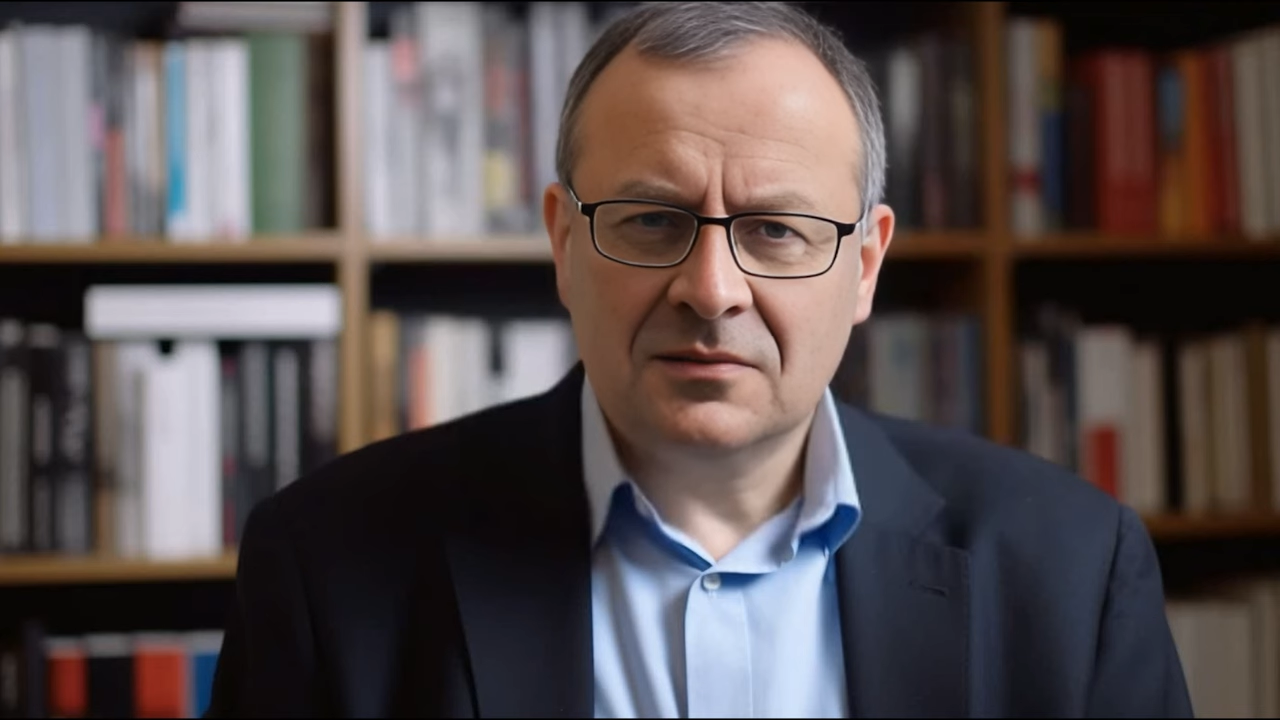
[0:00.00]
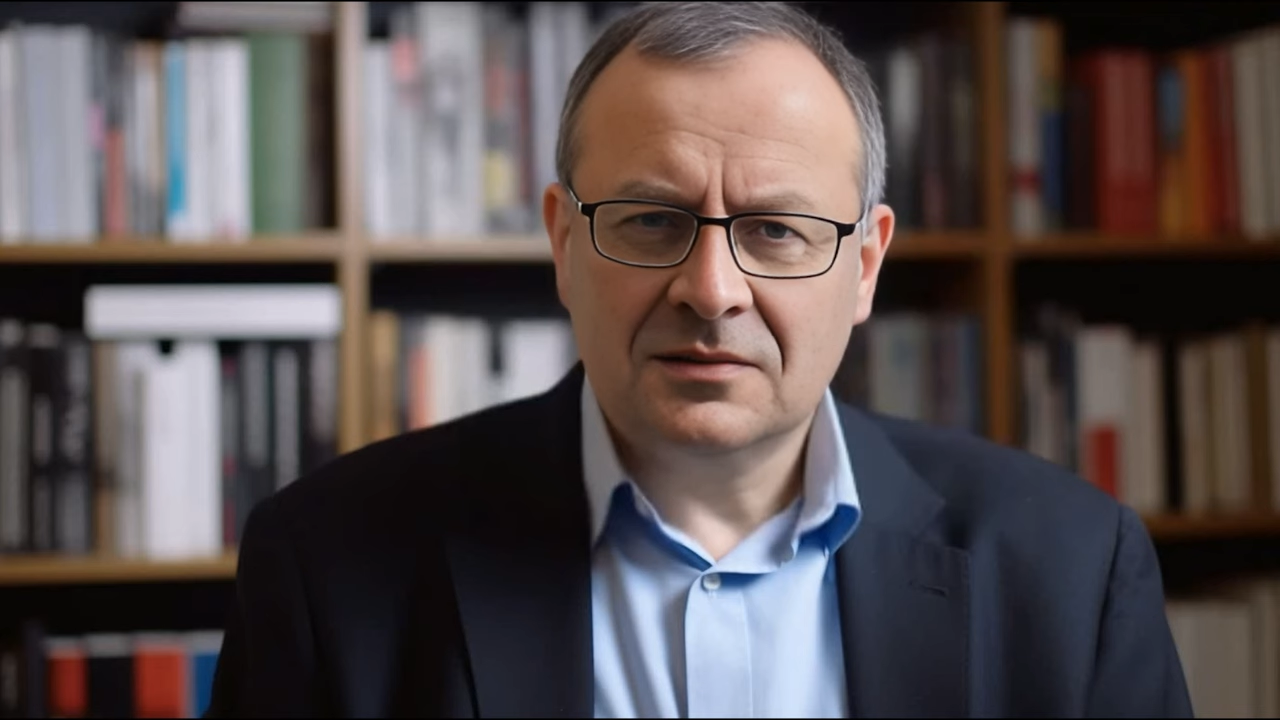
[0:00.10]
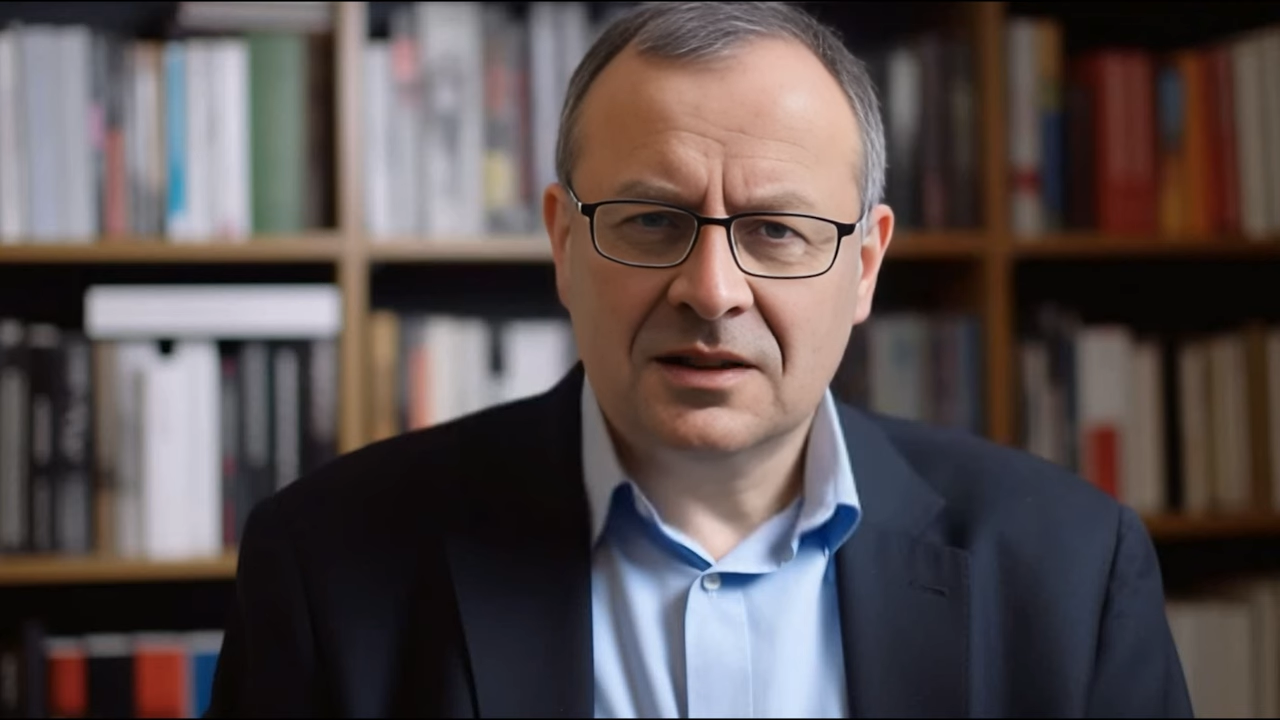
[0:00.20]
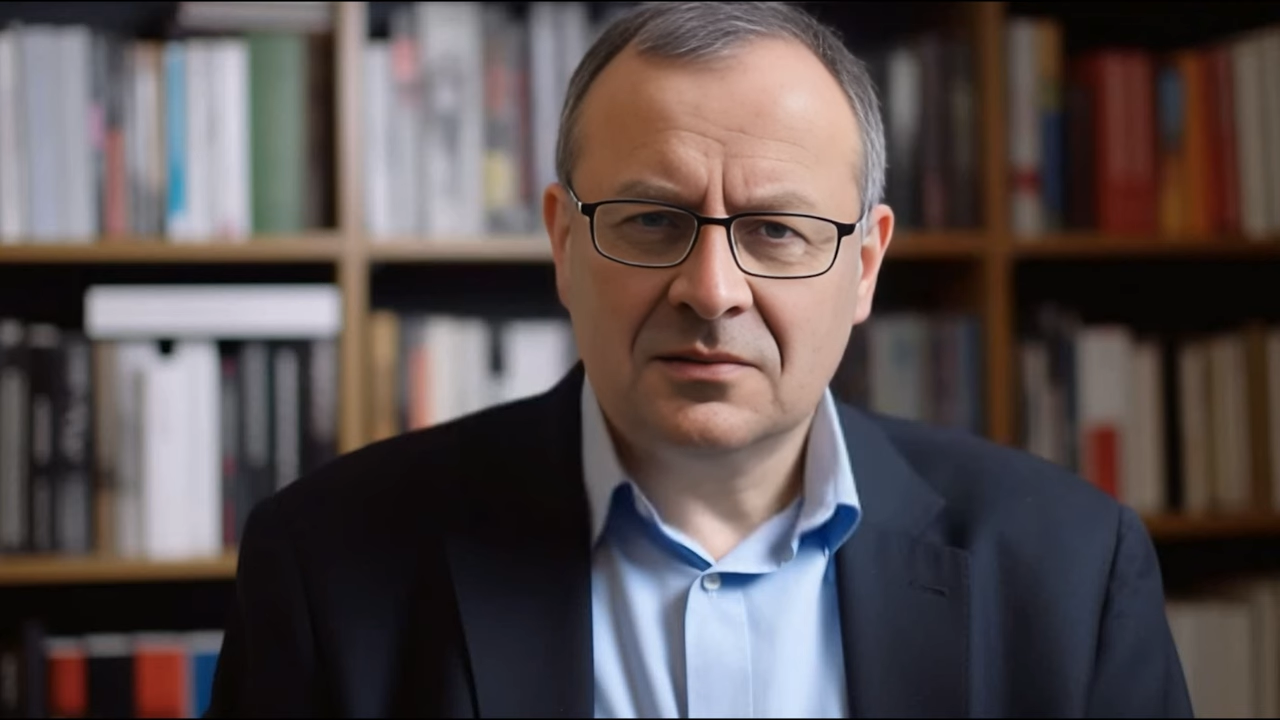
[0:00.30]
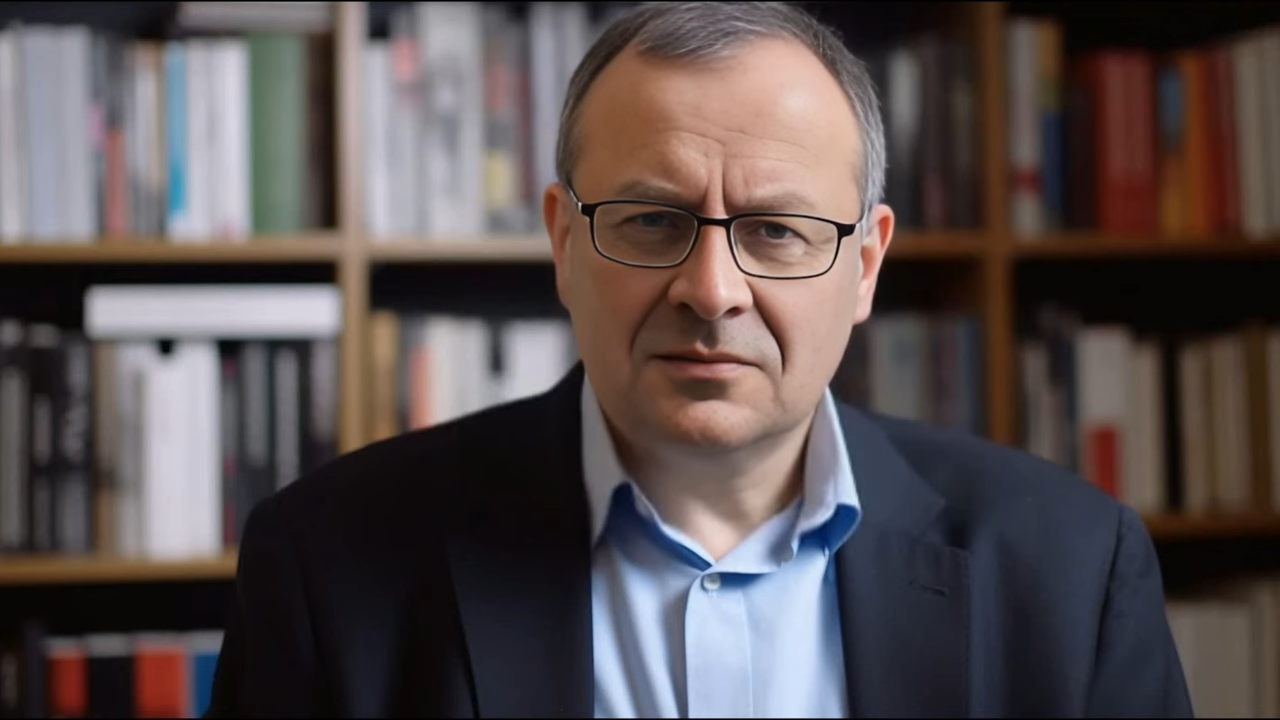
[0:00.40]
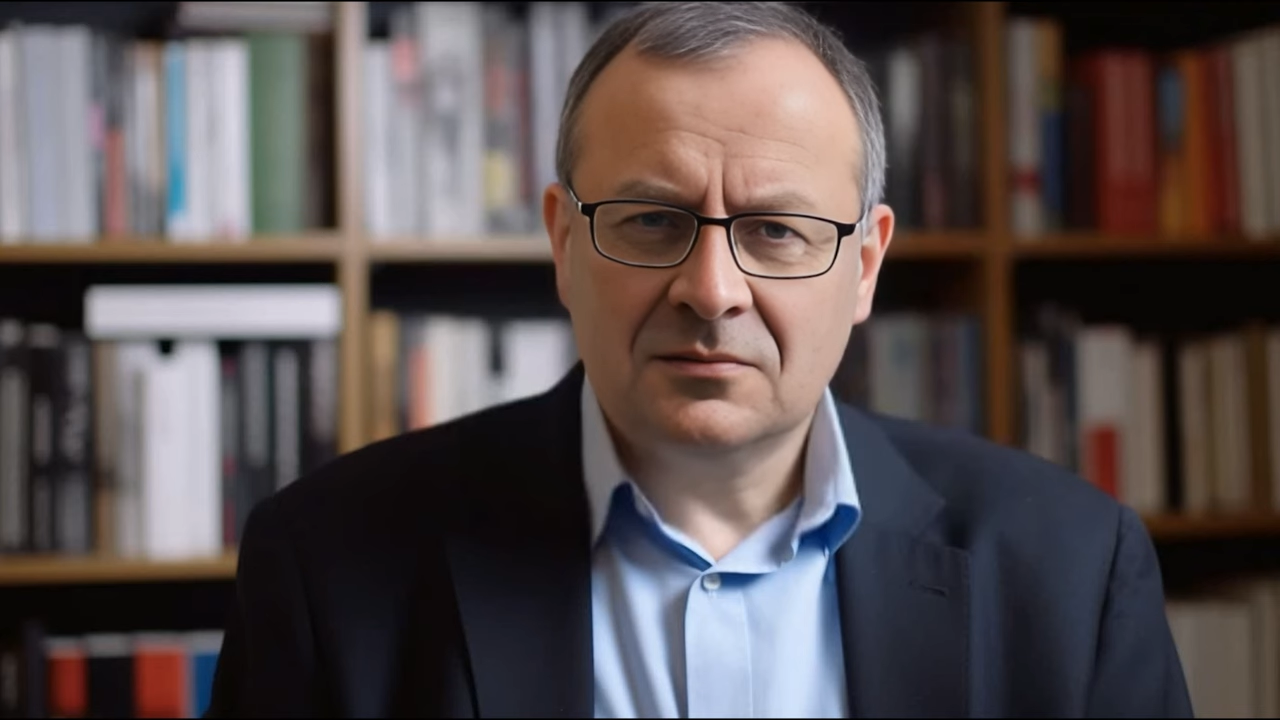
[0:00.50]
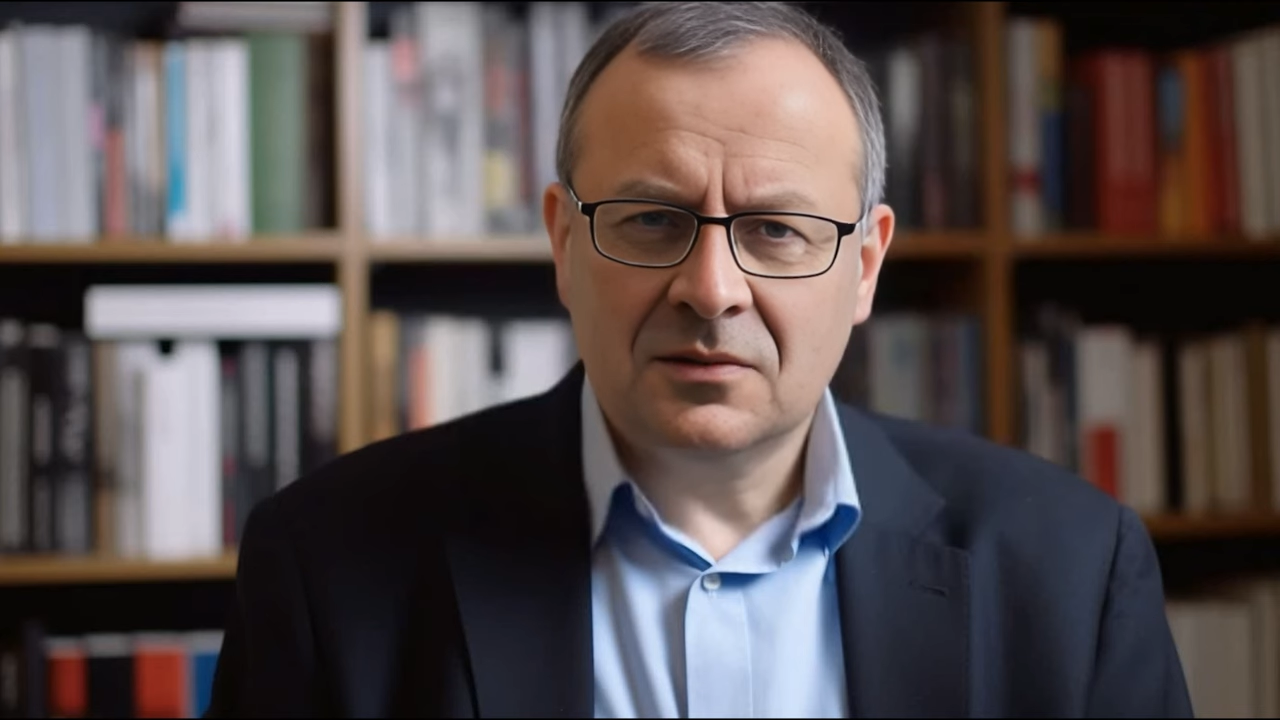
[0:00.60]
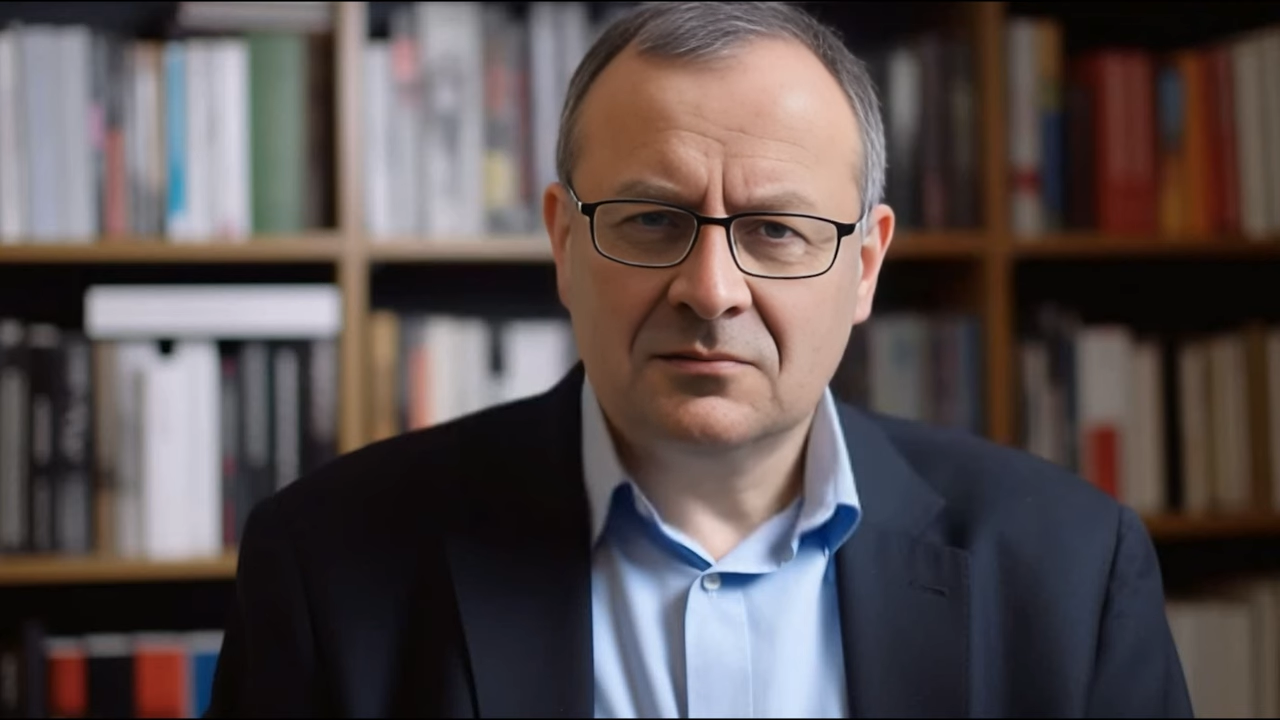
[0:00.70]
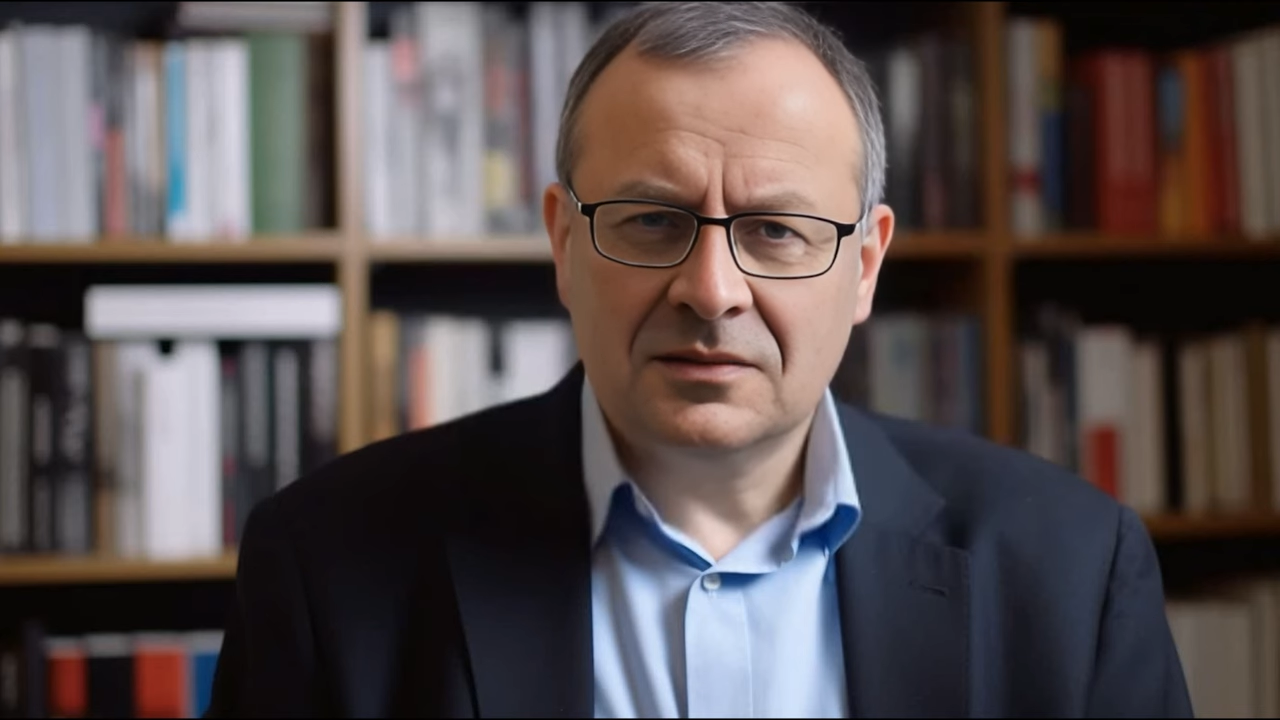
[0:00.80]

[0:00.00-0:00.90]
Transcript: materiał filmowy